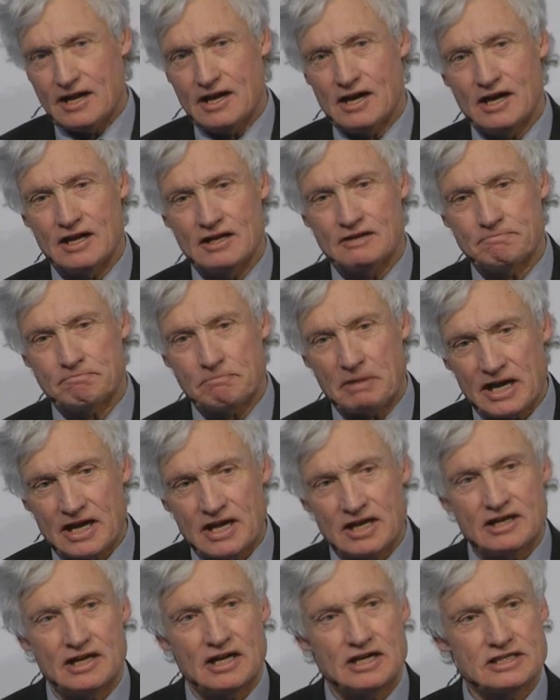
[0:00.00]
Ähm,
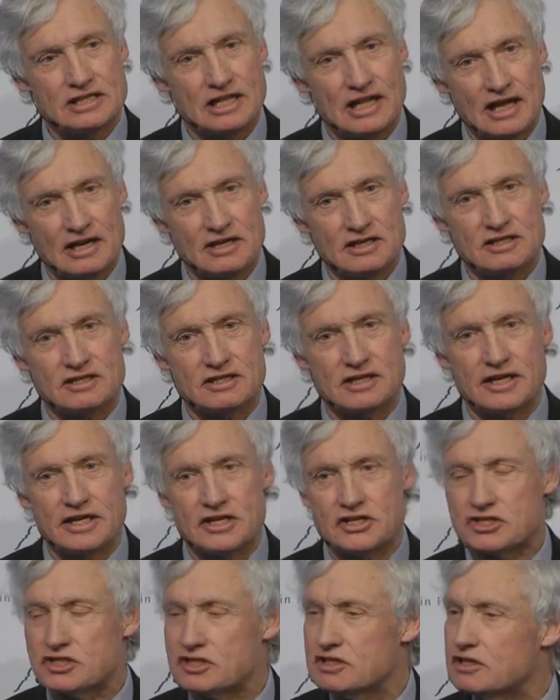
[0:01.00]
Bayern als Land
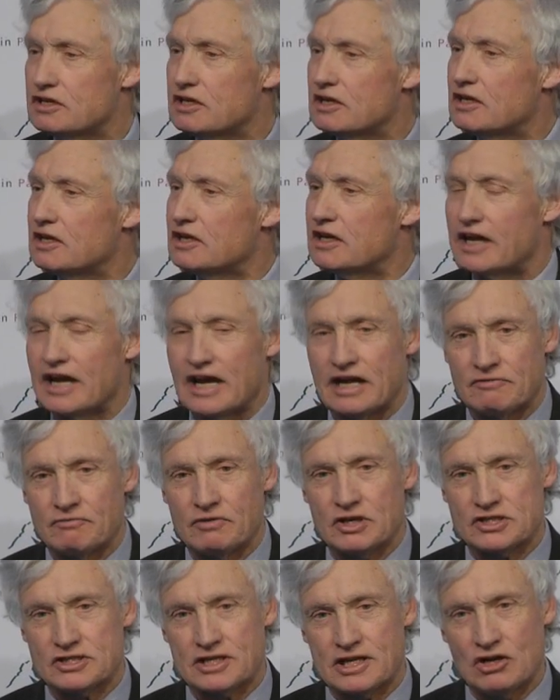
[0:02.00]
ist
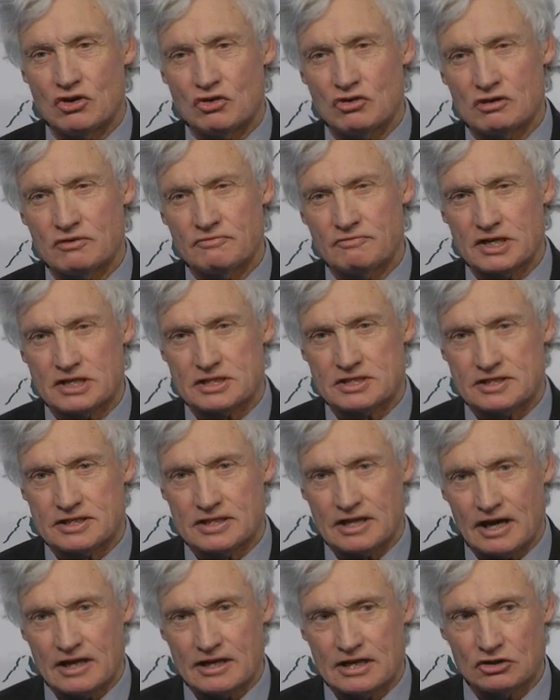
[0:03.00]
etwas gelungen, was
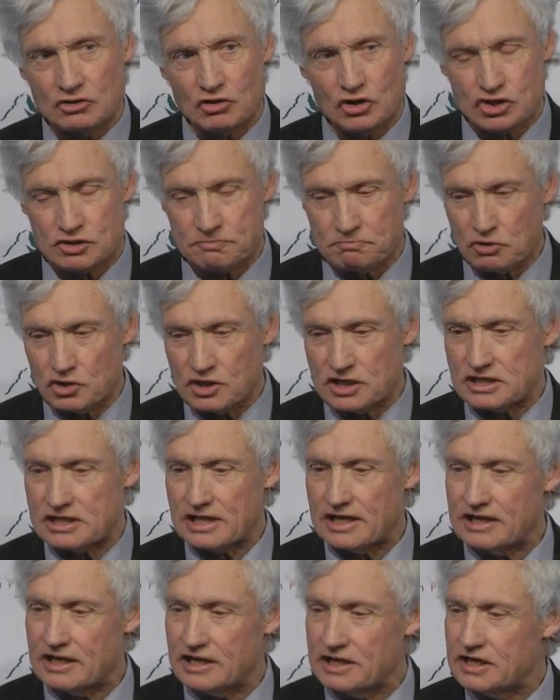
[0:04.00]
die anderen deutschen
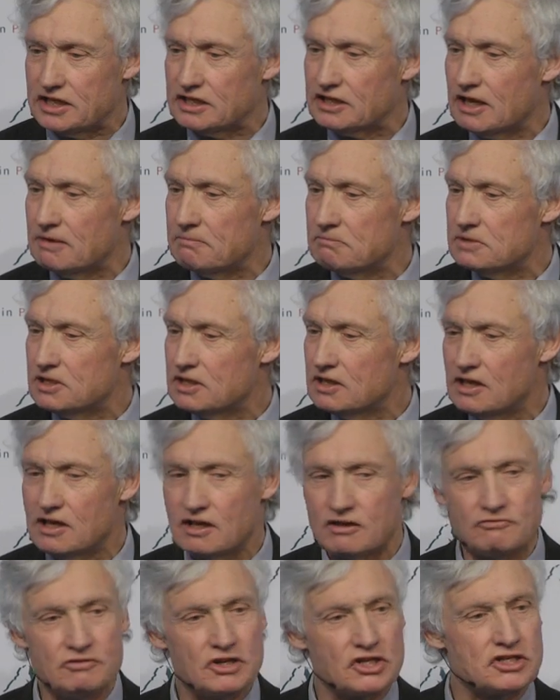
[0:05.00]
Bundesländer nicht haben.
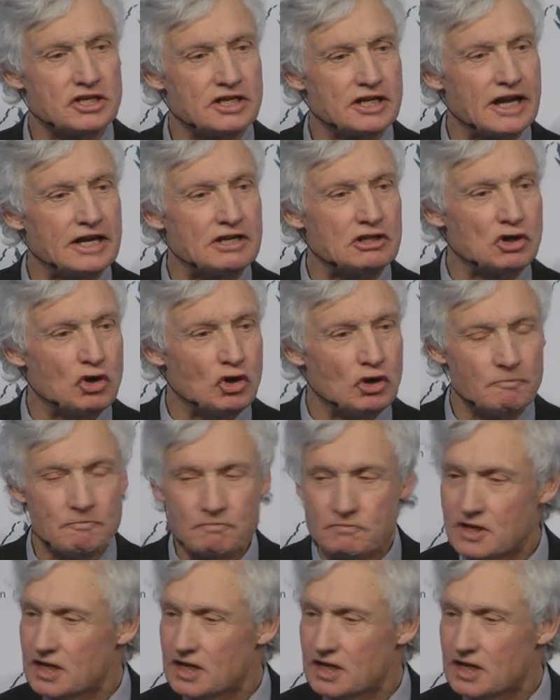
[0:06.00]
Wir sind Ethno.